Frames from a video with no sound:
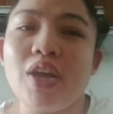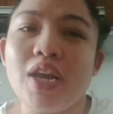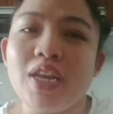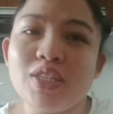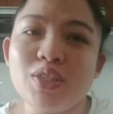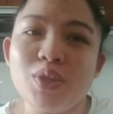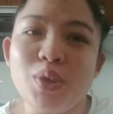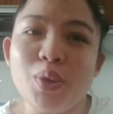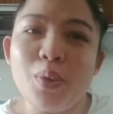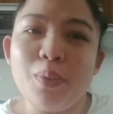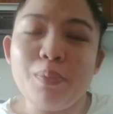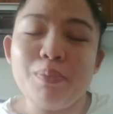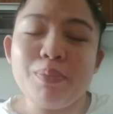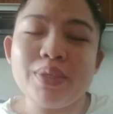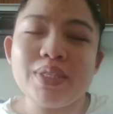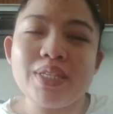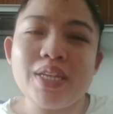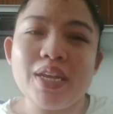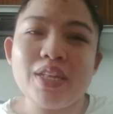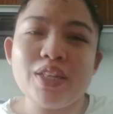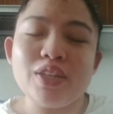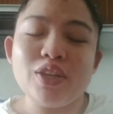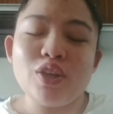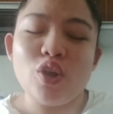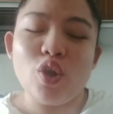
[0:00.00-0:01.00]
ko
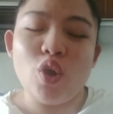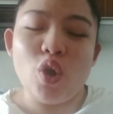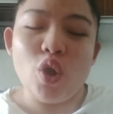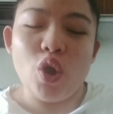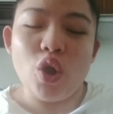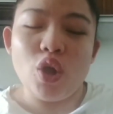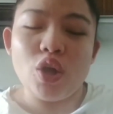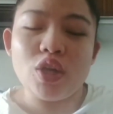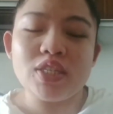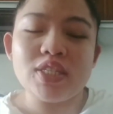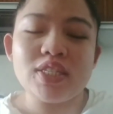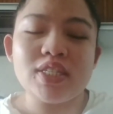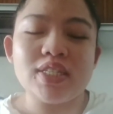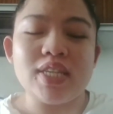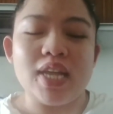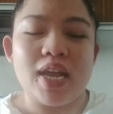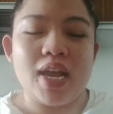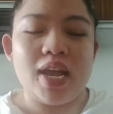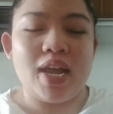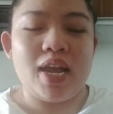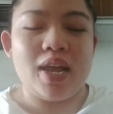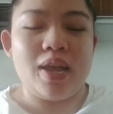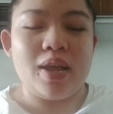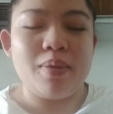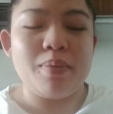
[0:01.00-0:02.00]
umpisan ko
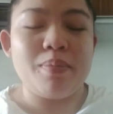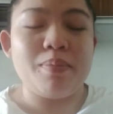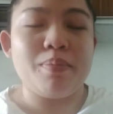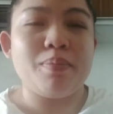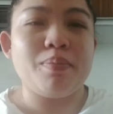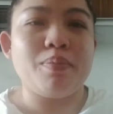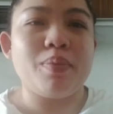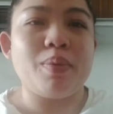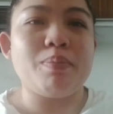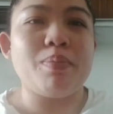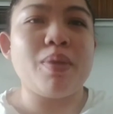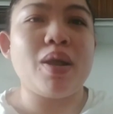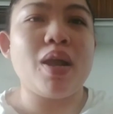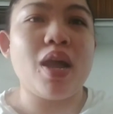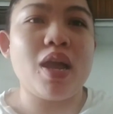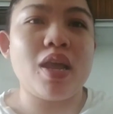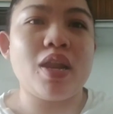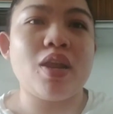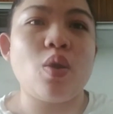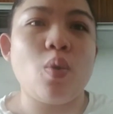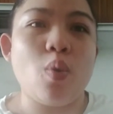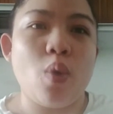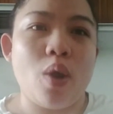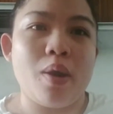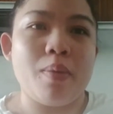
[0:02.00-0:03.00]
sa
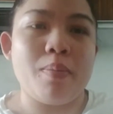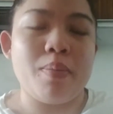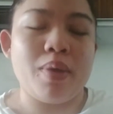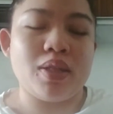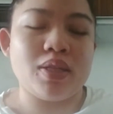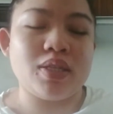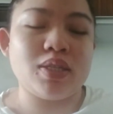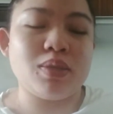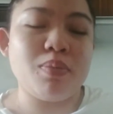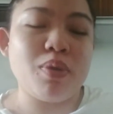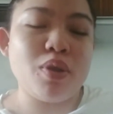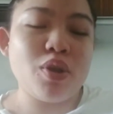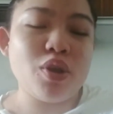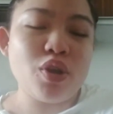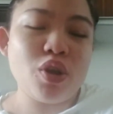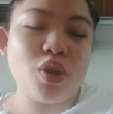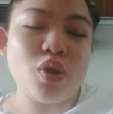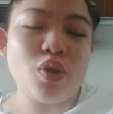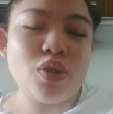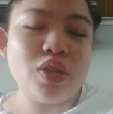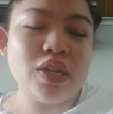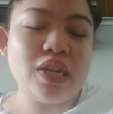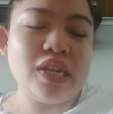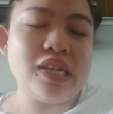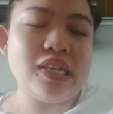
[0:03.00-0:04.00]
mga requirements. Meron
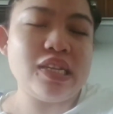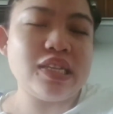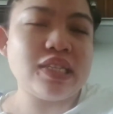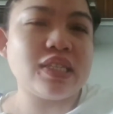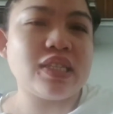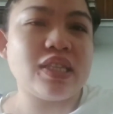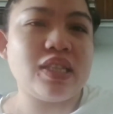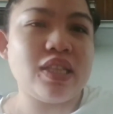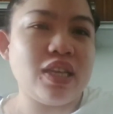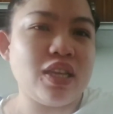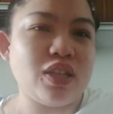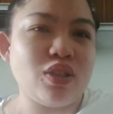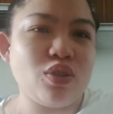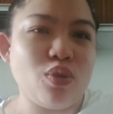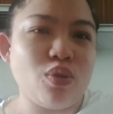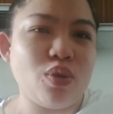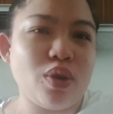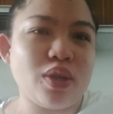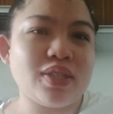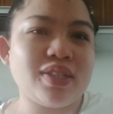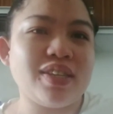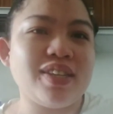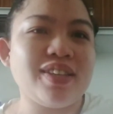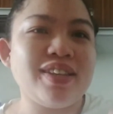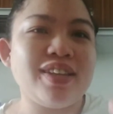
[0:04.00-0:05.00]
akong list dito
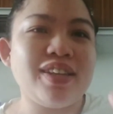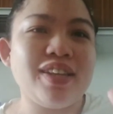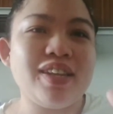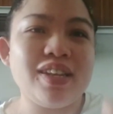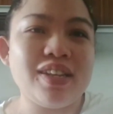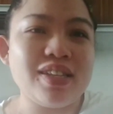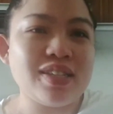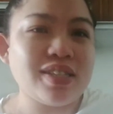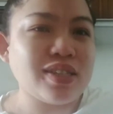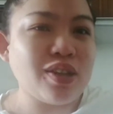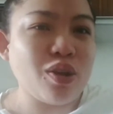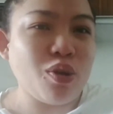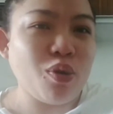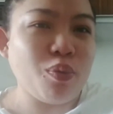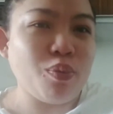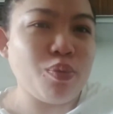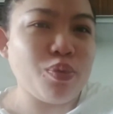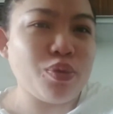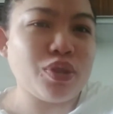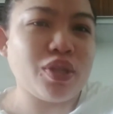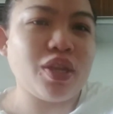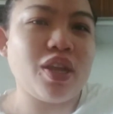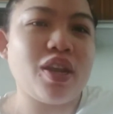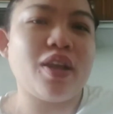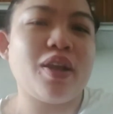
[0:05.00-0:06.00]
kasi nililista ko
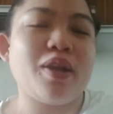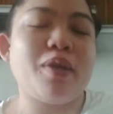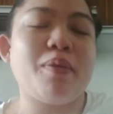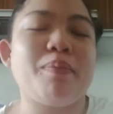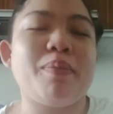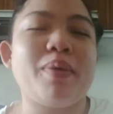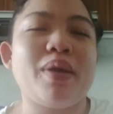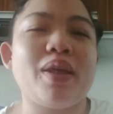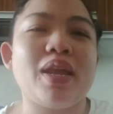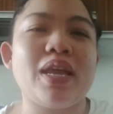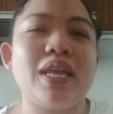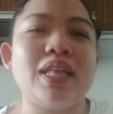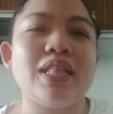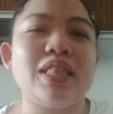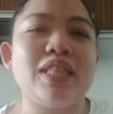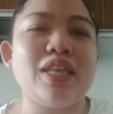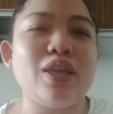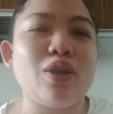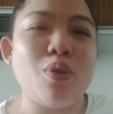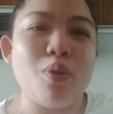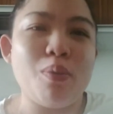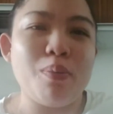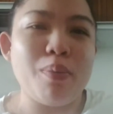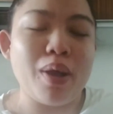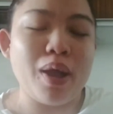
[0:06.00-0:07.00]
po talaga para
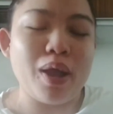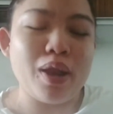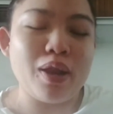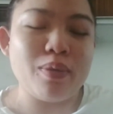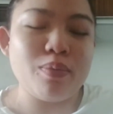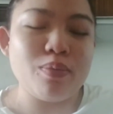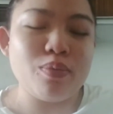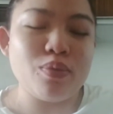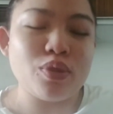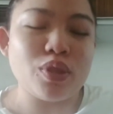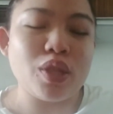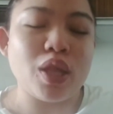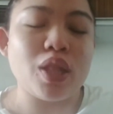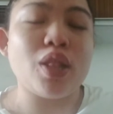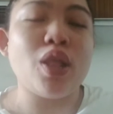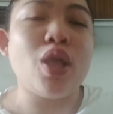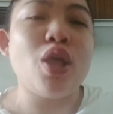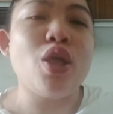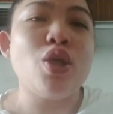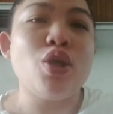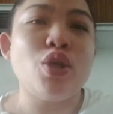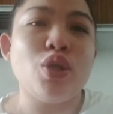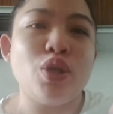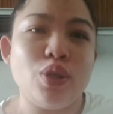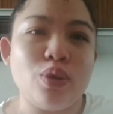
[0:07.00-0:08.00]
hindi ko makalimutan
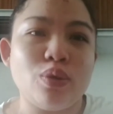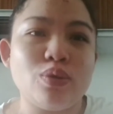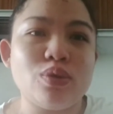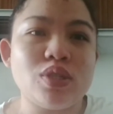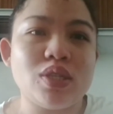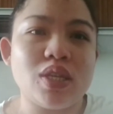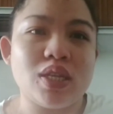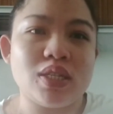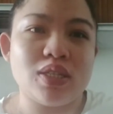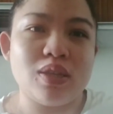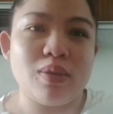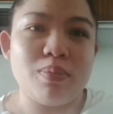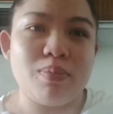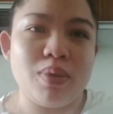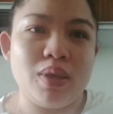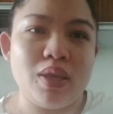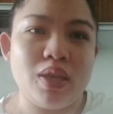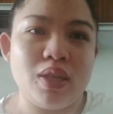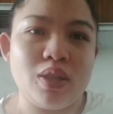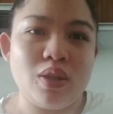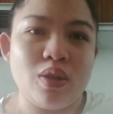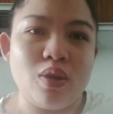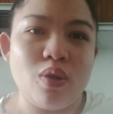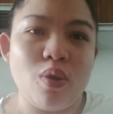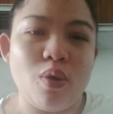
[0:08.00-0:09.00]
yung
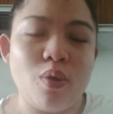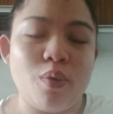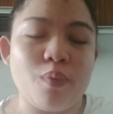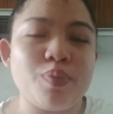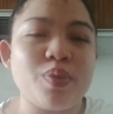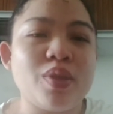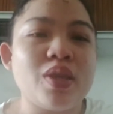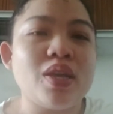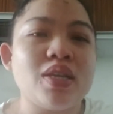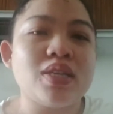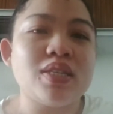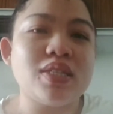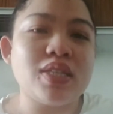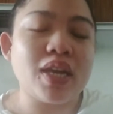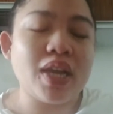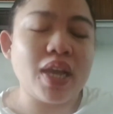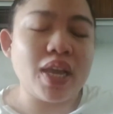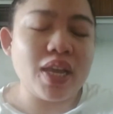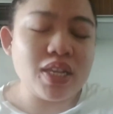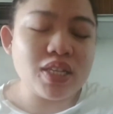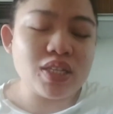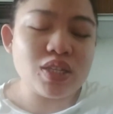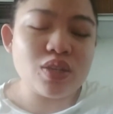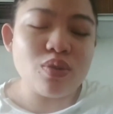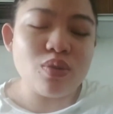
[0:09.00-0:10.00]
sasabihin ko. Sa
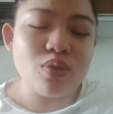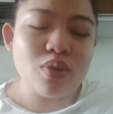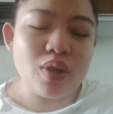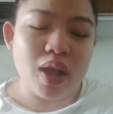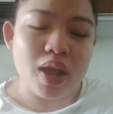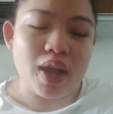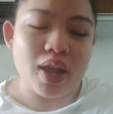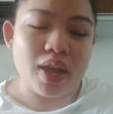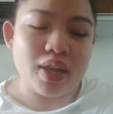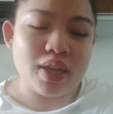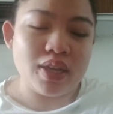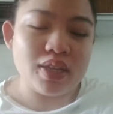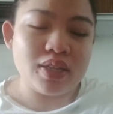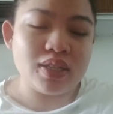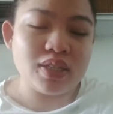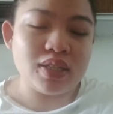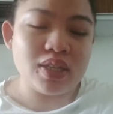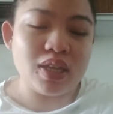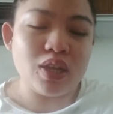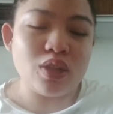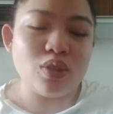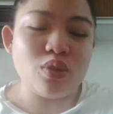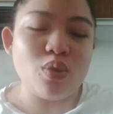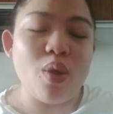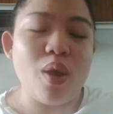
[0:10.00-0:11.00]
case ko guys,
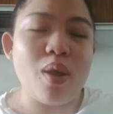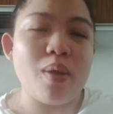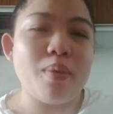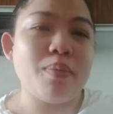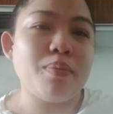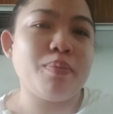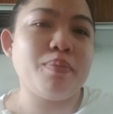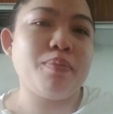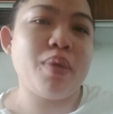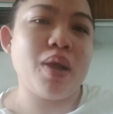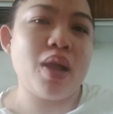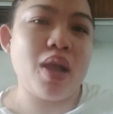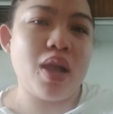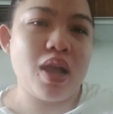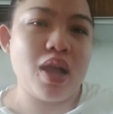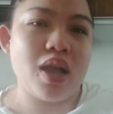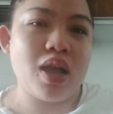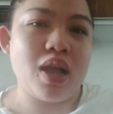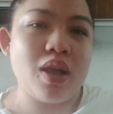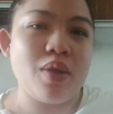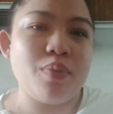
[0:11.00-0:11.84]
ito ang mga